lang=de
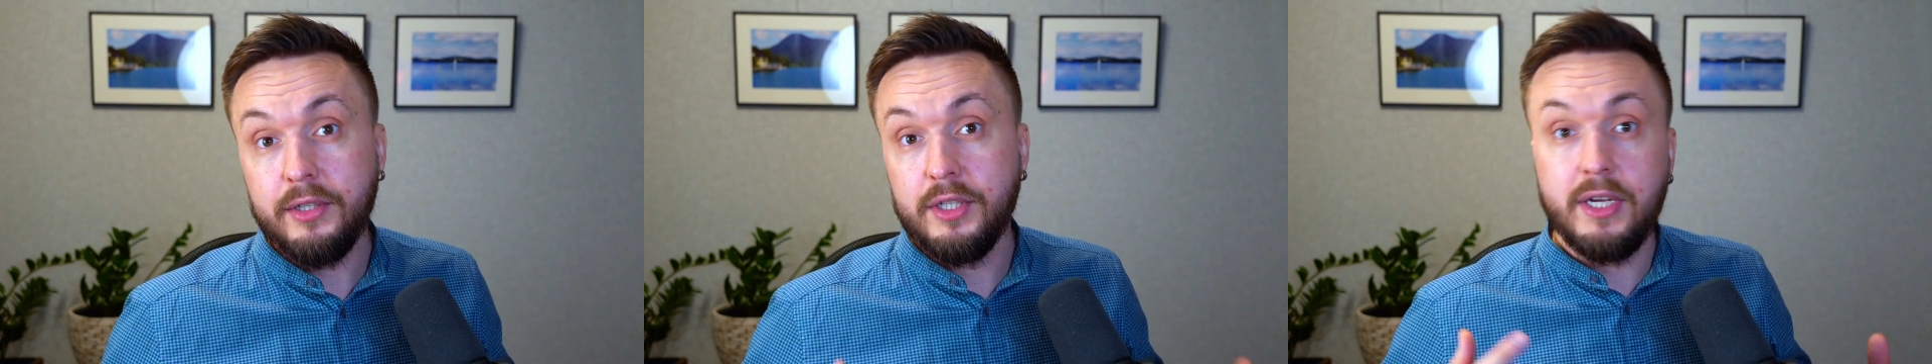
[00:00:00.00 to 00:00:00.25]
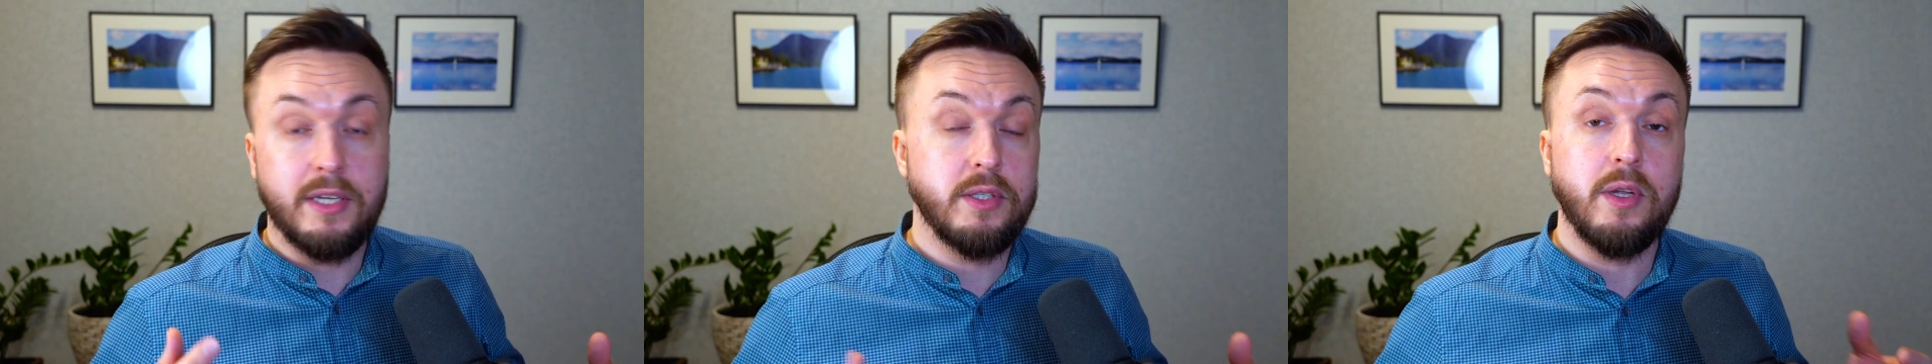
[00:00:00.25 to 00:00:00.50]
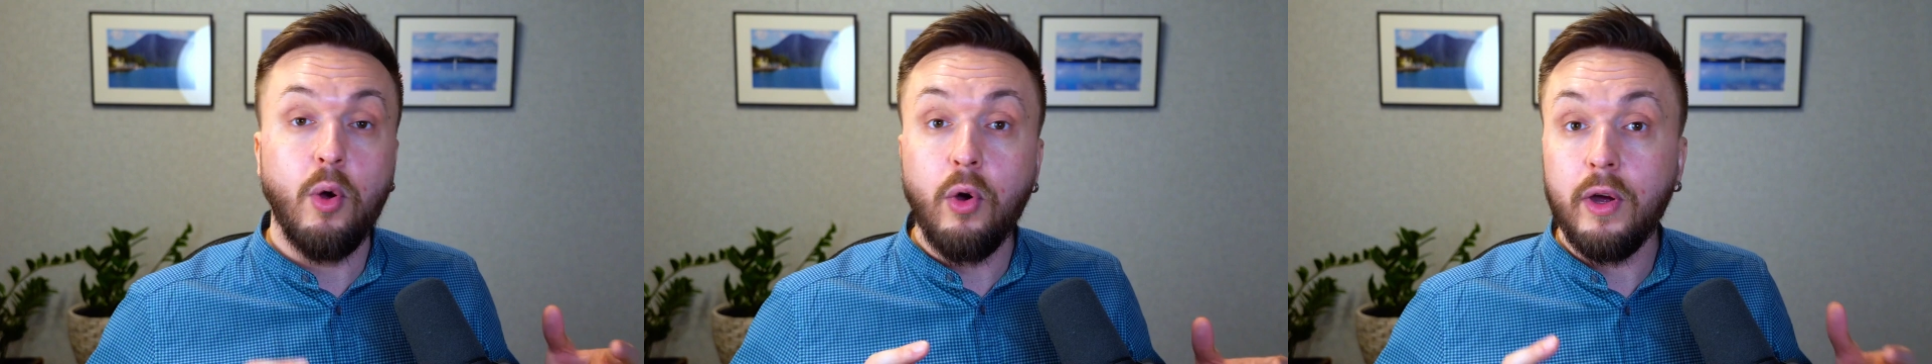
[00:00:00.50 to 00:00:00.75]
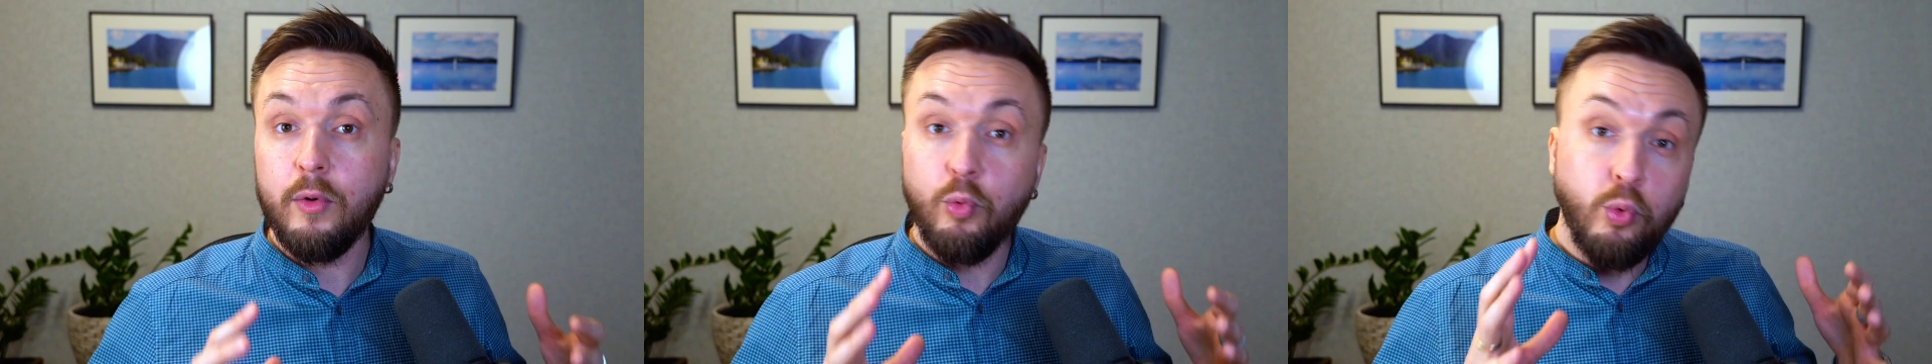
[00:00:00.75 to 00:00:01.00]
die kannst du
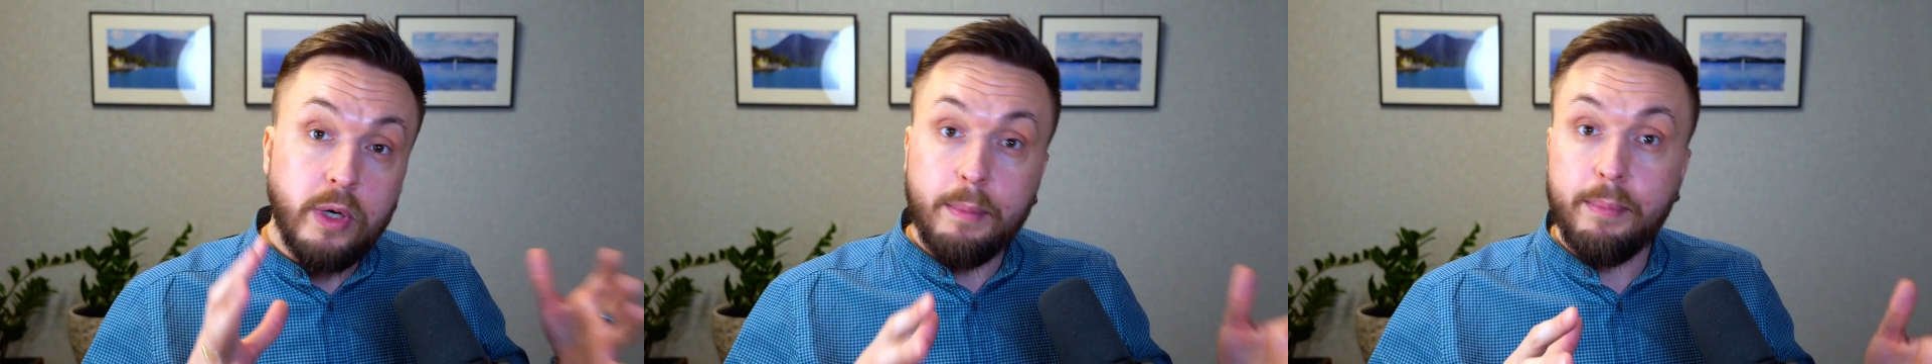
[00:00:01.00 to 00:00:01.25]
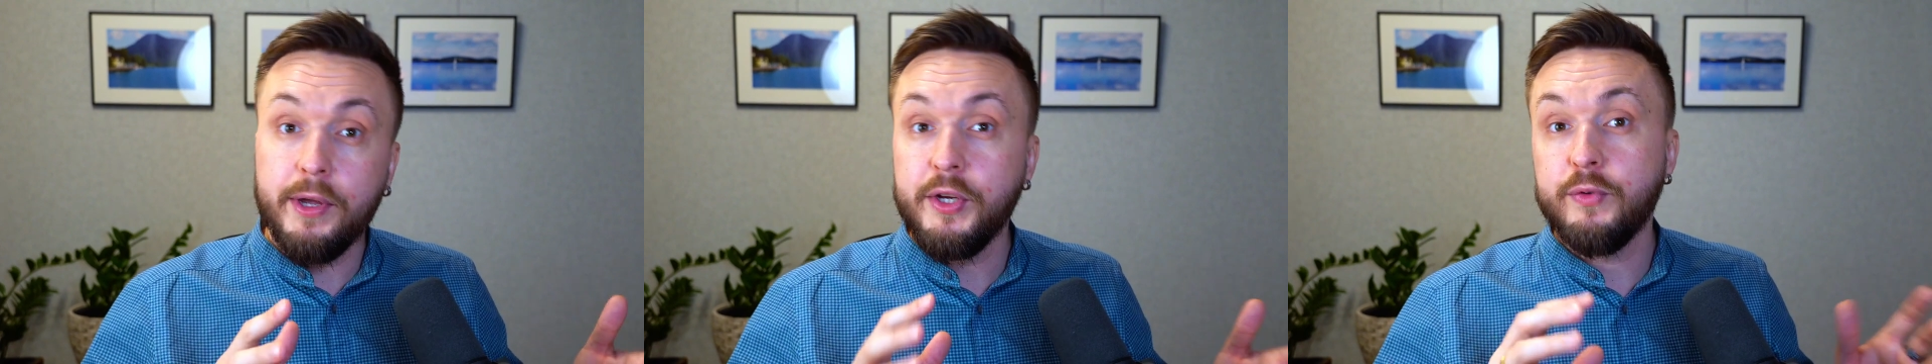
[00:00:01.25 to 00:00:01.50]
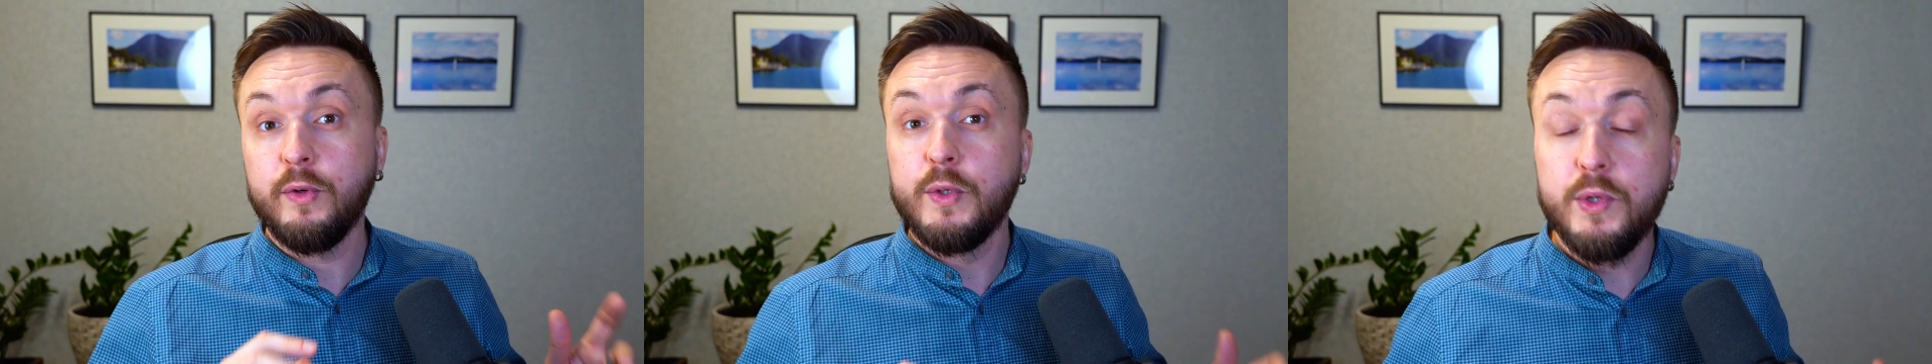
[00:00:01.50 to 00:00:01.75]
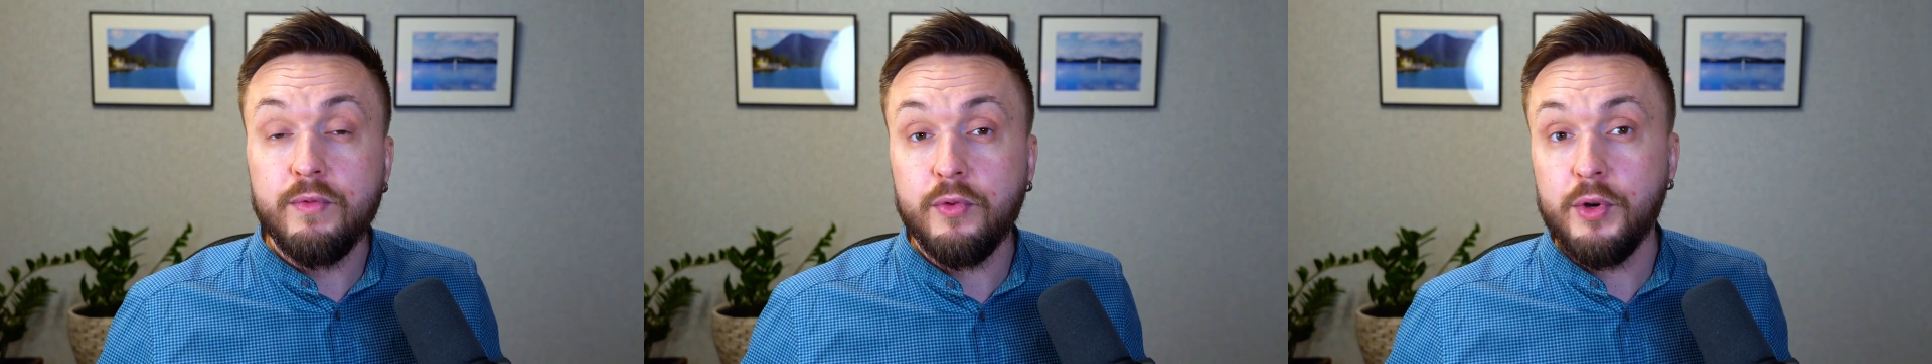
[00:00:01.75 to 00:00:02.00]
auch unabhängig von
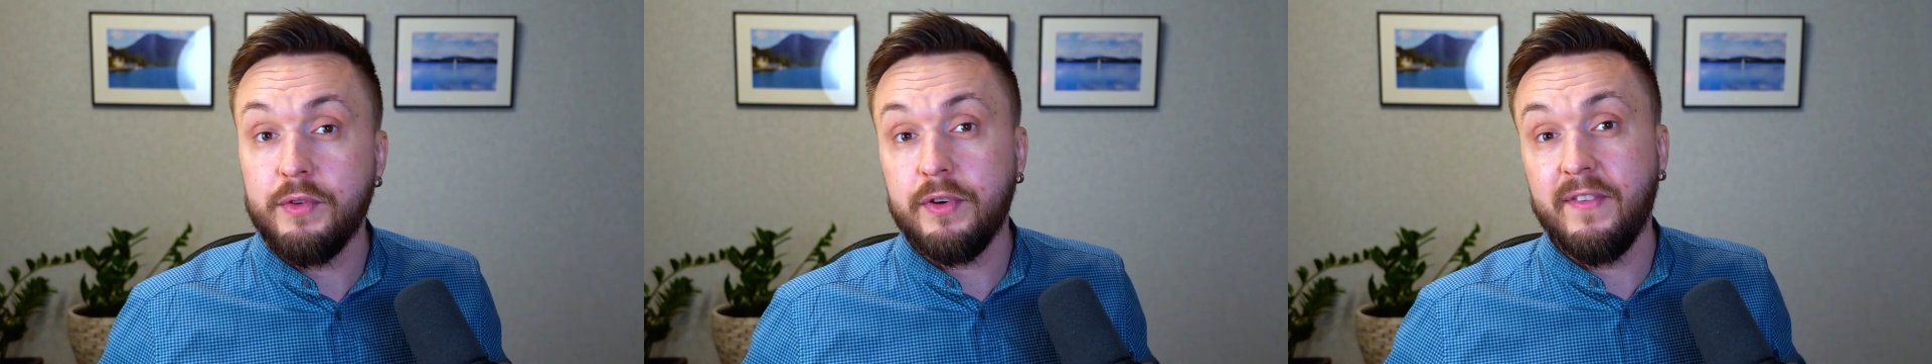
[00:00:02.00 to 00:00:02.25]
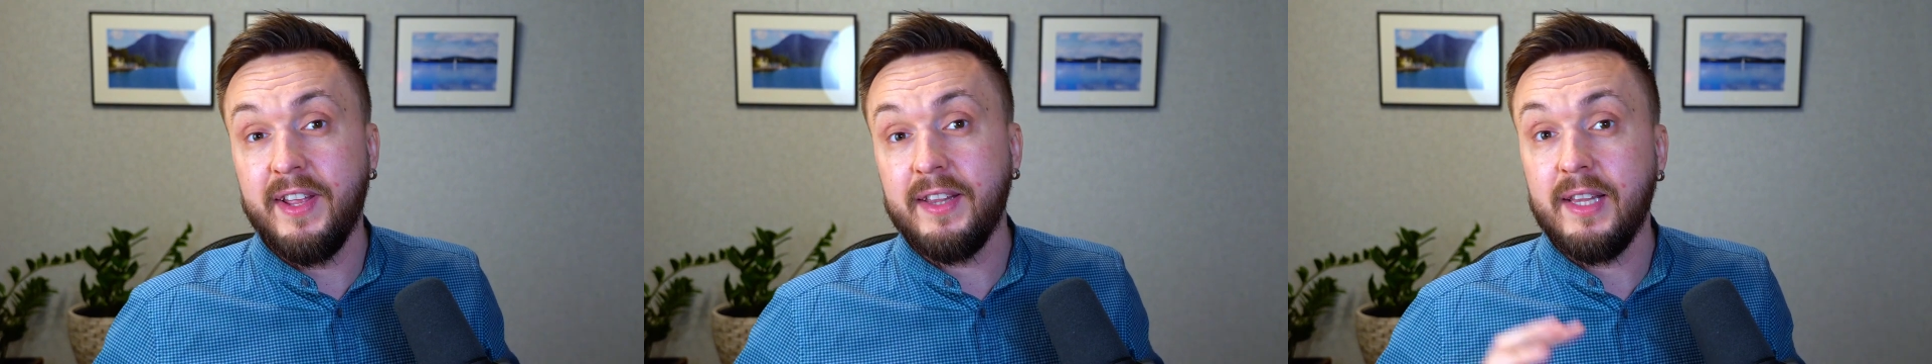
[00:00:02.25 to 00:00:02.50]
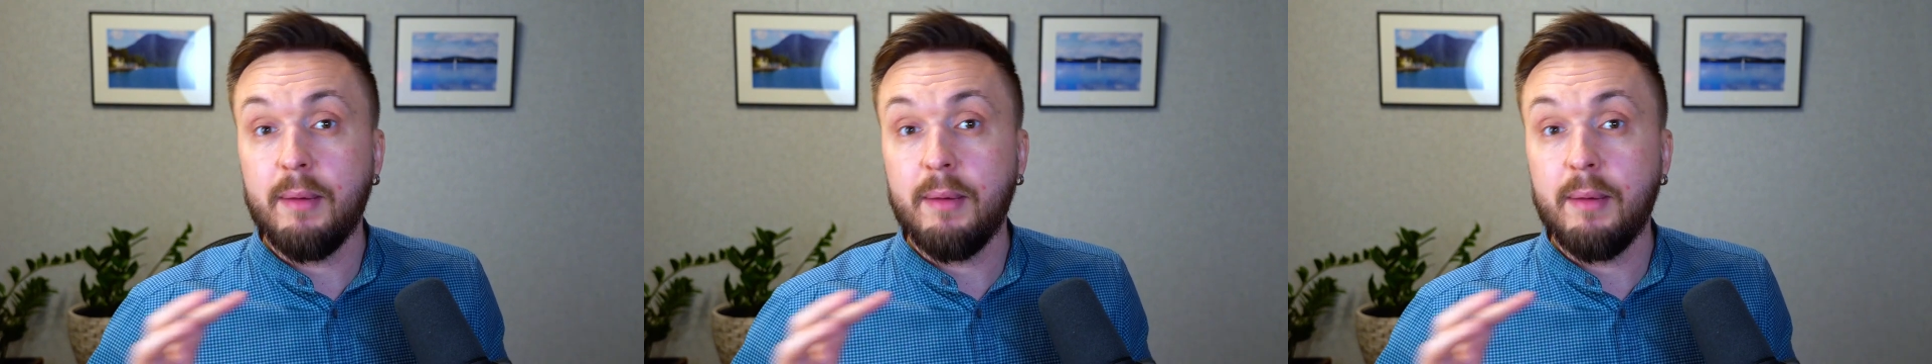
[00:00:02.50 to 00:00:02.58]
Symfony verwenden,